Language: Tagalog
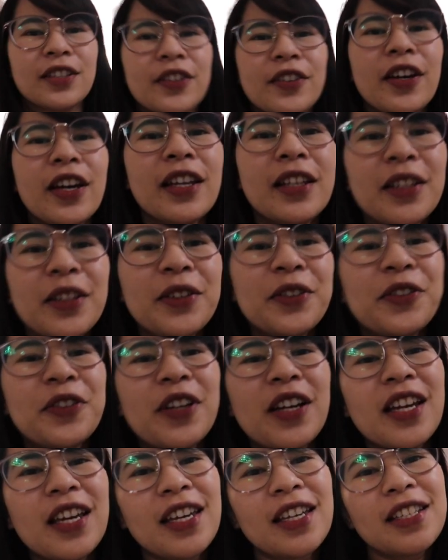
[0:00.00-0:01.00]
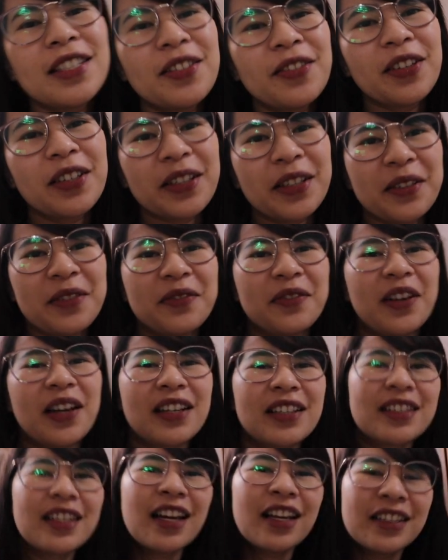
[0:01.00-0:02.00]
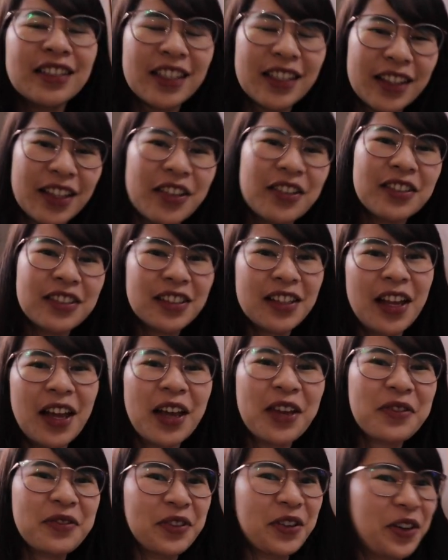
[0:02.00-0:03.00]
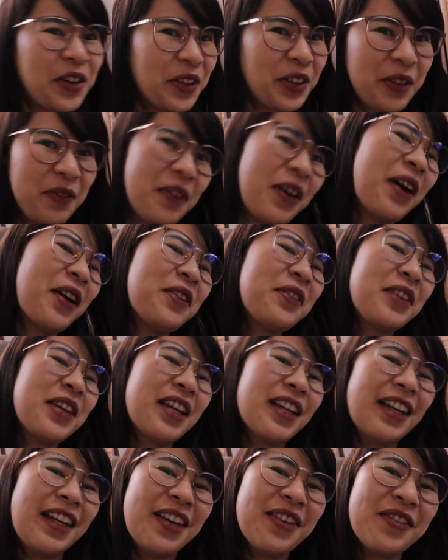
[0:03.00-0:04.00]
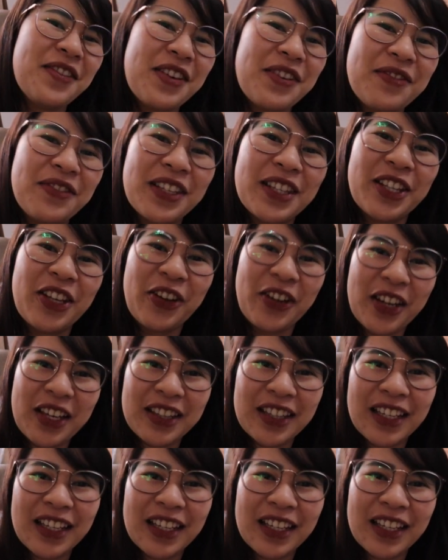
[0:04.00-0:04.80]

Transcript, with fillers: So, hello friends! Welcome back sa Houseketeer's Life. O, ba Weekly, may video na